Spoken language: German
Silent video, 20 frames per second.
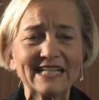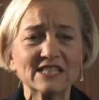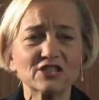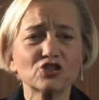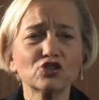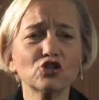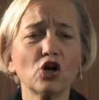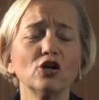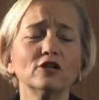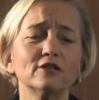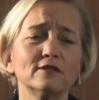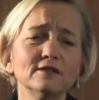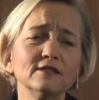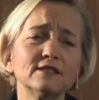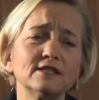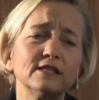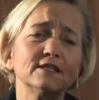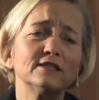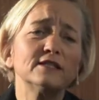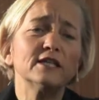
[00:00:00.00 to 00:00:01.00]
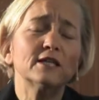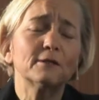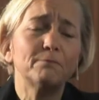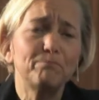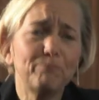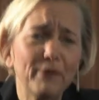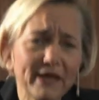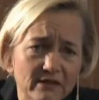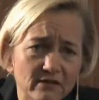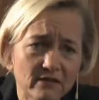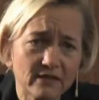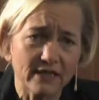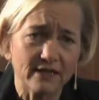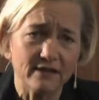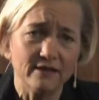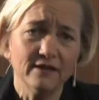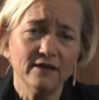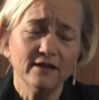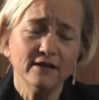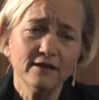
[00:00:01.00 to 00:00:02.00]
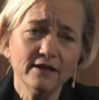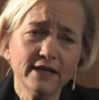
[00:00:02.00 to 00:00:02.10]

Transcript: dann sollten Sie sich bitte